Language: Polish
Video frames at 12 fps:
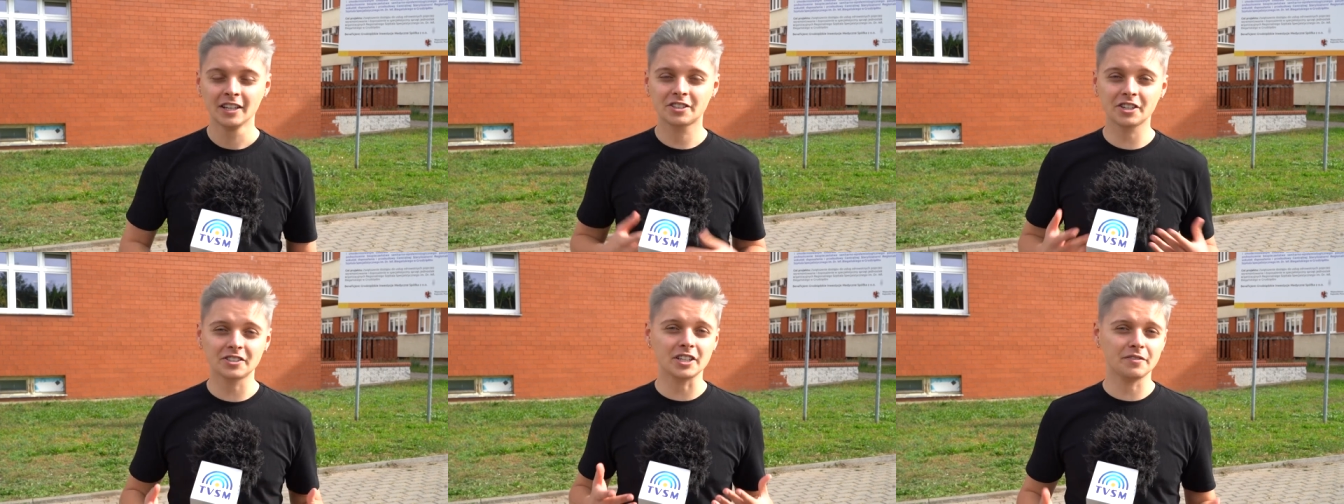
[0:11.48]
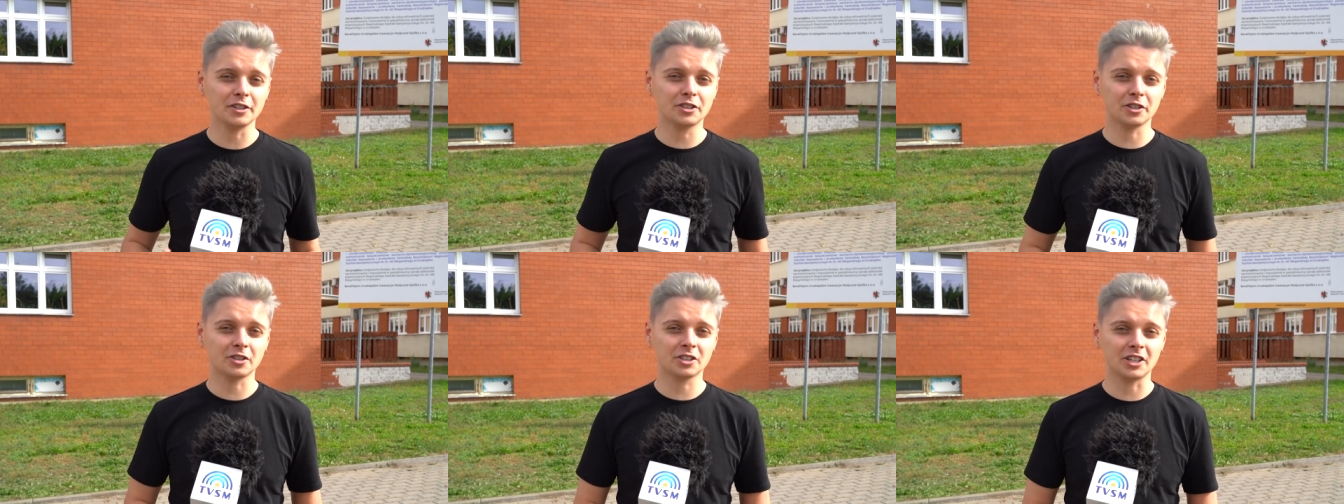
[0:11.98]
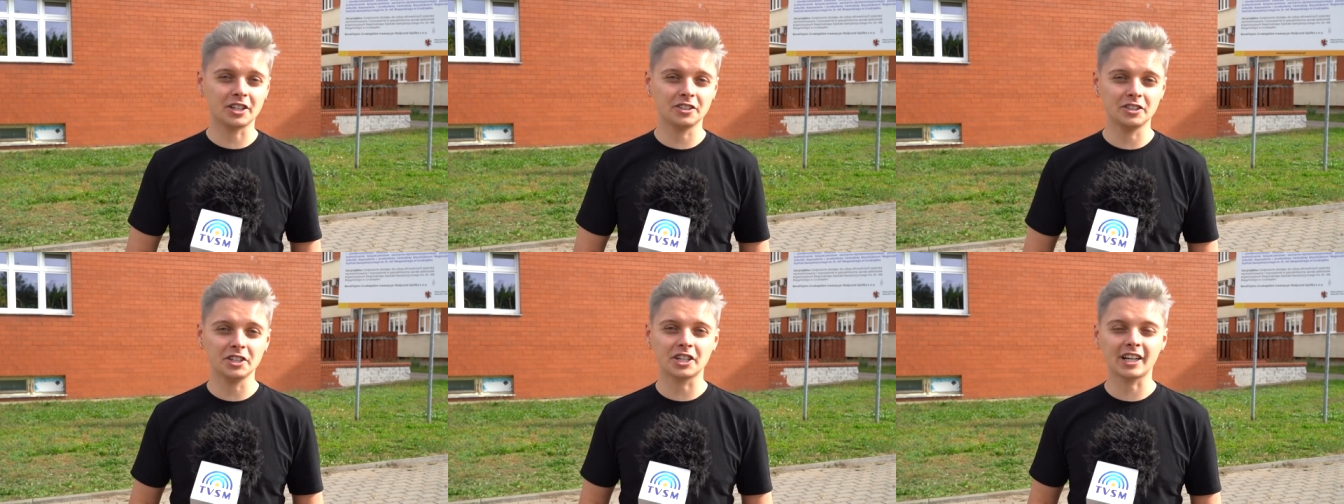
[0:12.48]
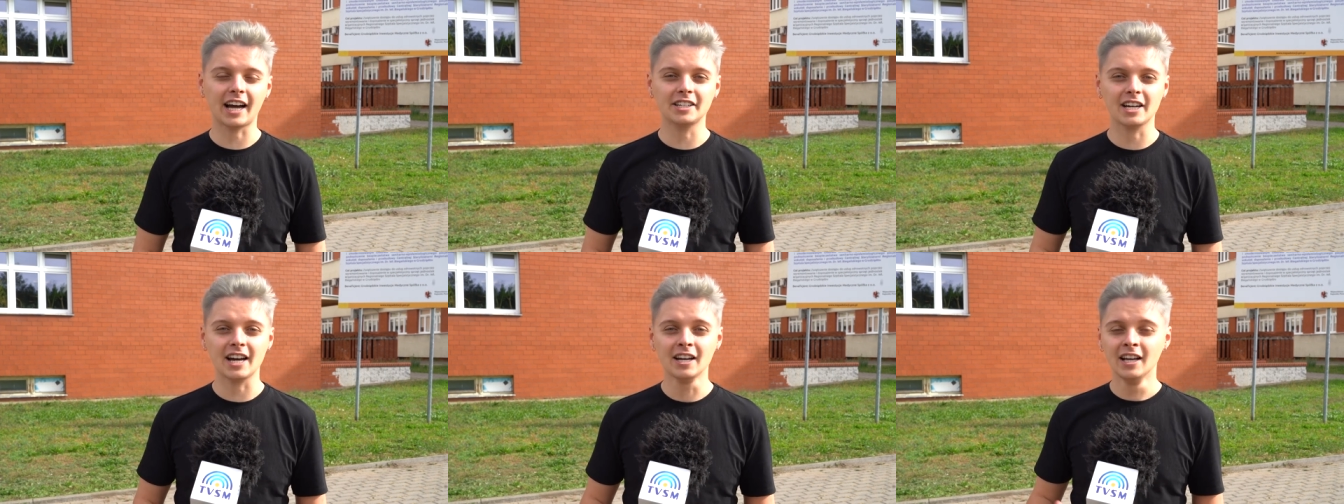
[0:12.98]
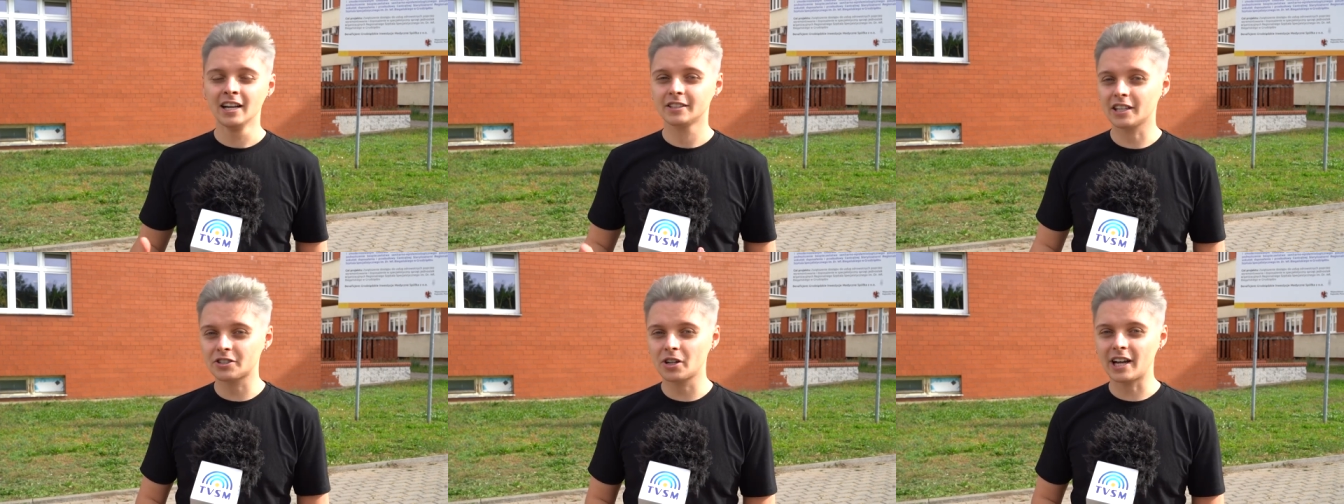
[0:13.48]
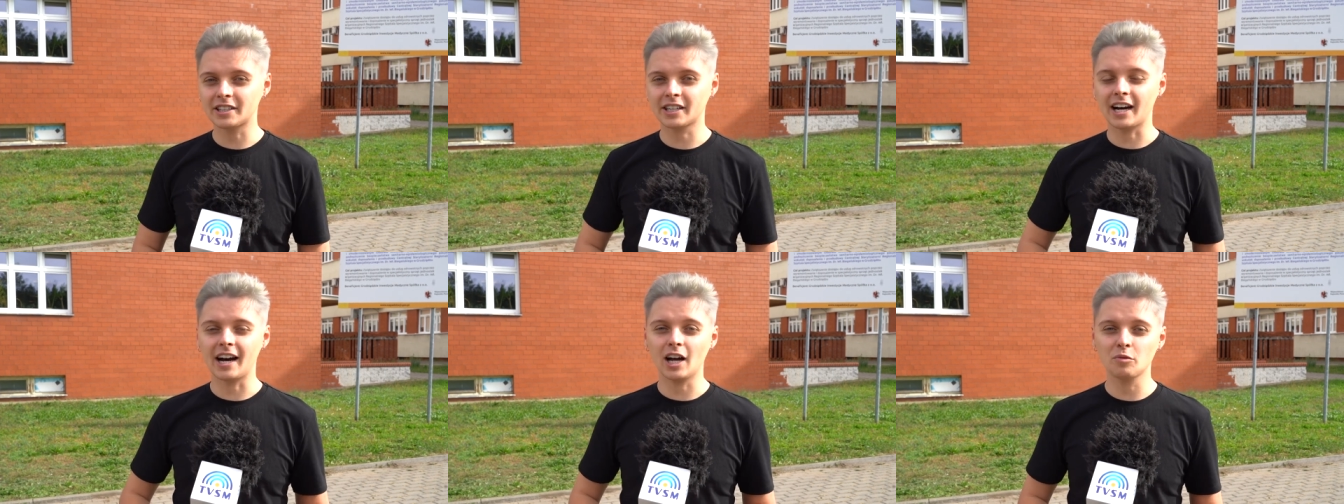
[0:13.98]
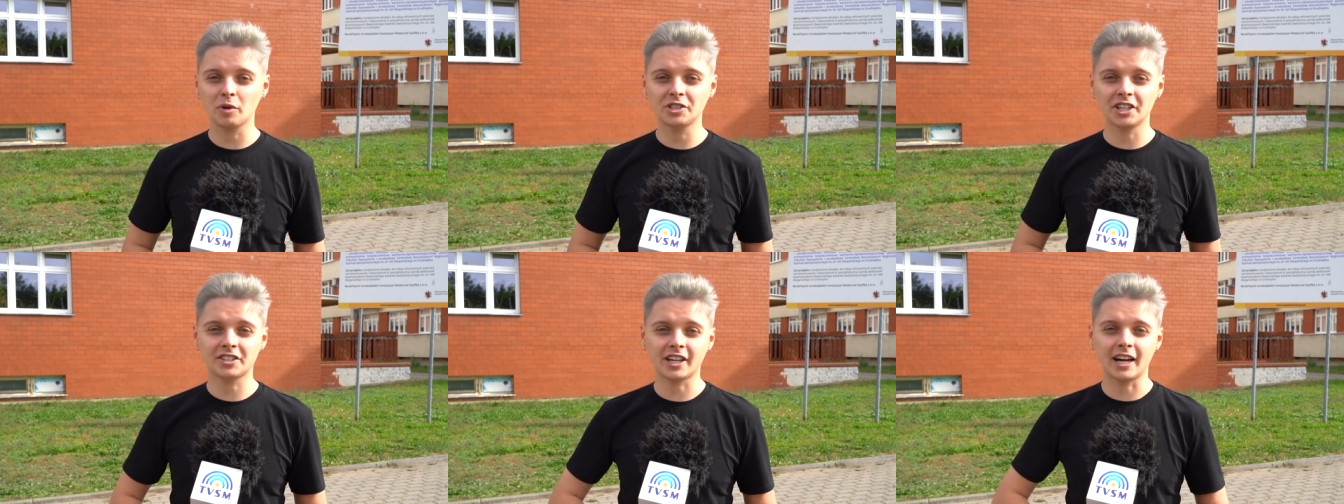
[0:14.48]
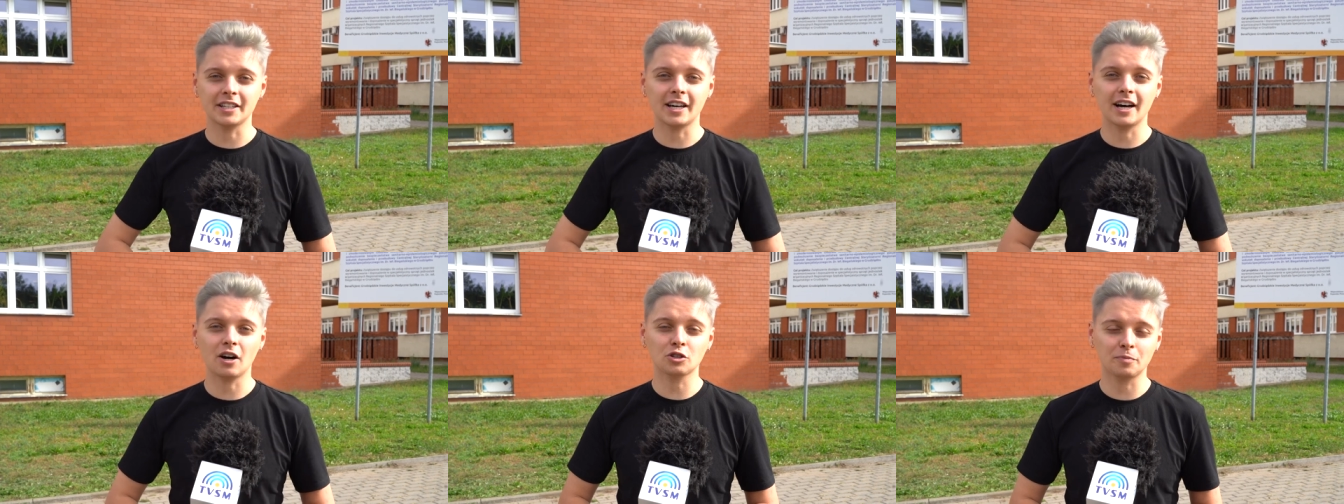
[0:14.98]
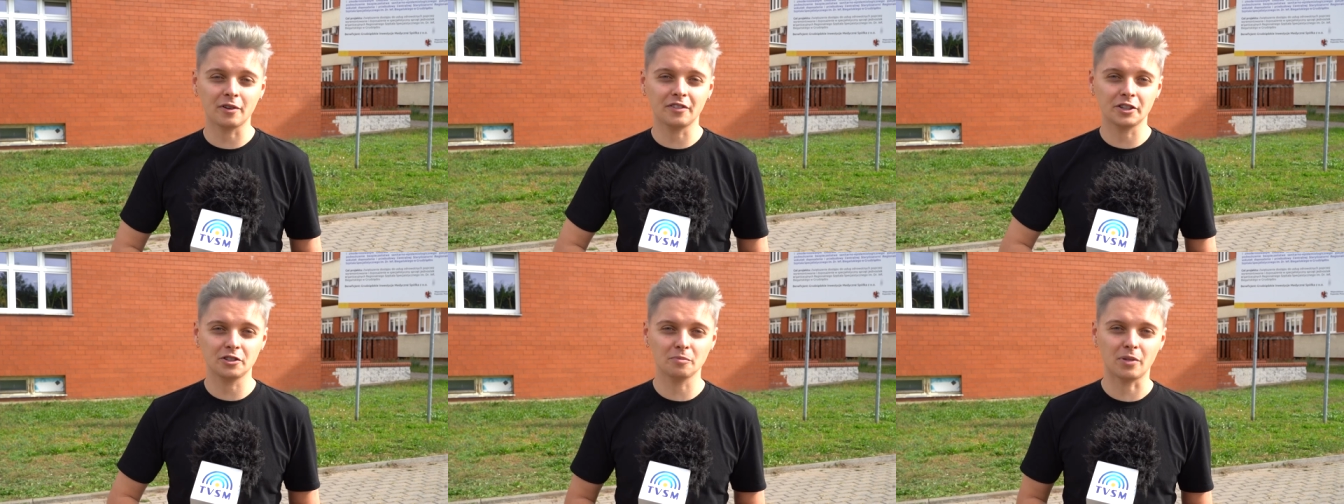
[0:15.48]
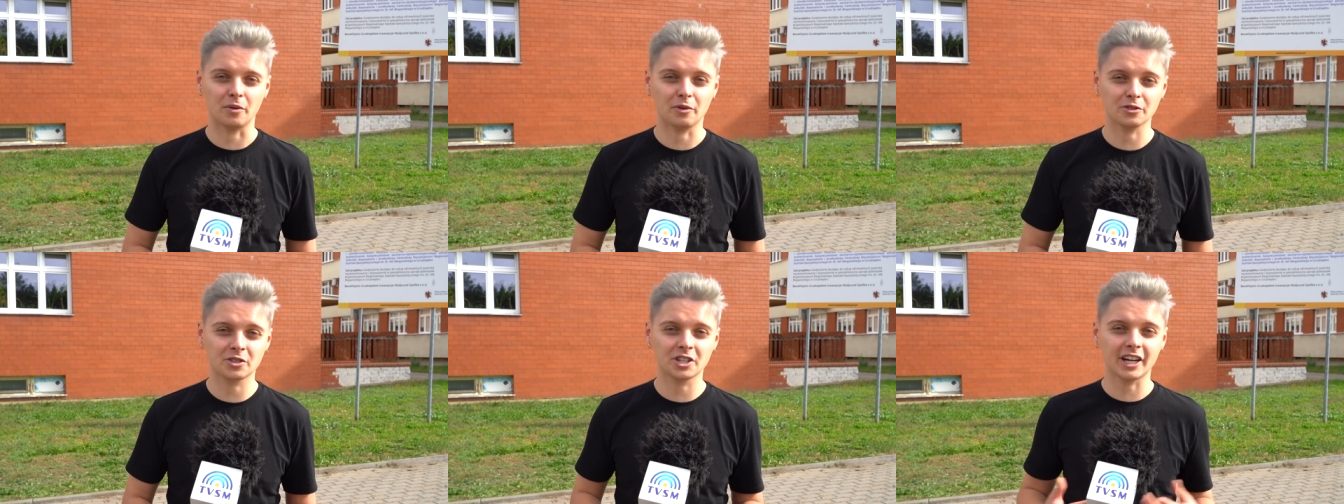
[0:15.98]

394 dni czekania nastolatka albo dziecka na odpowiednią pomoc.